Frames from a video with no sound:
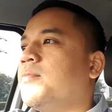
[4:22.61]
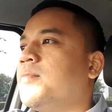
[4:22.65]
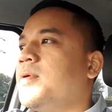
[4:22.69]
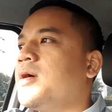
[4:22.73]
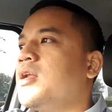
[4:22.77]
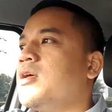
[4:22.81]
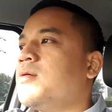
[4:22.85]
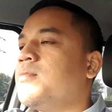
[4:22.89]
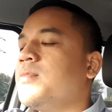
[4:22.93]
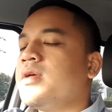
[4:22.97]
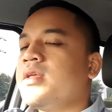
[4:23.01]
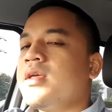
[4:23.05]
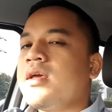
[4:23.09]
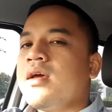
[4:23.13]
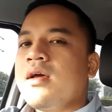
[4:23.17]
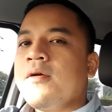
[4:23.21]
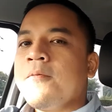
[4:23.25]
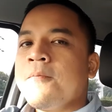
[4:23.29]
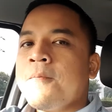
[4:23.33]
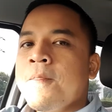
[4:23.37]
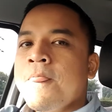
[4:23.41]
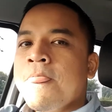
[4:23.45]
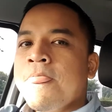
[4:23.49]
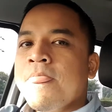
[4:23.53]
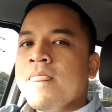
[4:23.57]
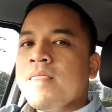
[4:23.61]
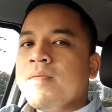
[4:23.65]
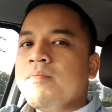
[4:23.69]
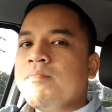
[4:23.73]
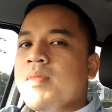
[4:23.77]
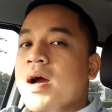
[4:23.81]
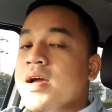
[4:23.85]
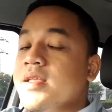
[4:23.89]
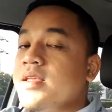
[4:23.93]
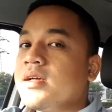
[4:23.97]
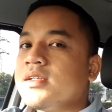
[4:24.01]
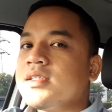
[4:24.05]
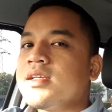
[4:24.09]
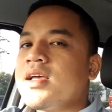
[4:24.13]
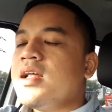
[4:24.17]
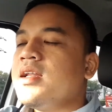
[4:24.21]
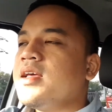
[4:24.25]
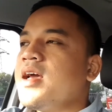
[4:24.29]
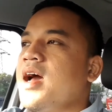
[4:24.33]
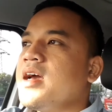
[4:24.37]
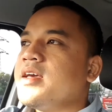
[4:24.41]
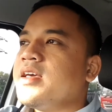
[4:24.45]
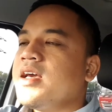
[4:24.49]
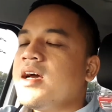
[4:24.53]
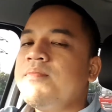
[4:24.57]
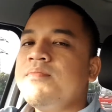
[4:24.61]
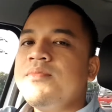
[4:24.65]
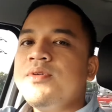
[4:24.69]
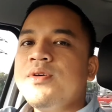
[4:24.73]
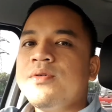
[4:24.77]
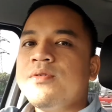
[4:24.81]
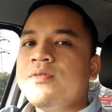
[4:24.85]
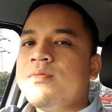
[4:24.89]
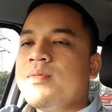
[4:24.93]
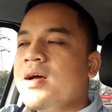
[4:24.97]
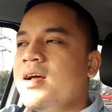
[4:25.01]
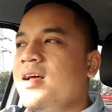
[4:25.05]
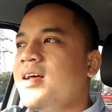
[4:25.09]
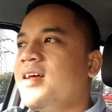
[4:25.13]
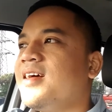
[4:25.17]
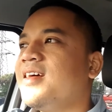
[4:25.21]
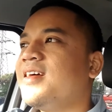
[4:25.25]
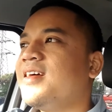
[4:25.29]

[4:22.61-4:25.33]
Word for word: apa namanya banyak sekali ayam di rumah.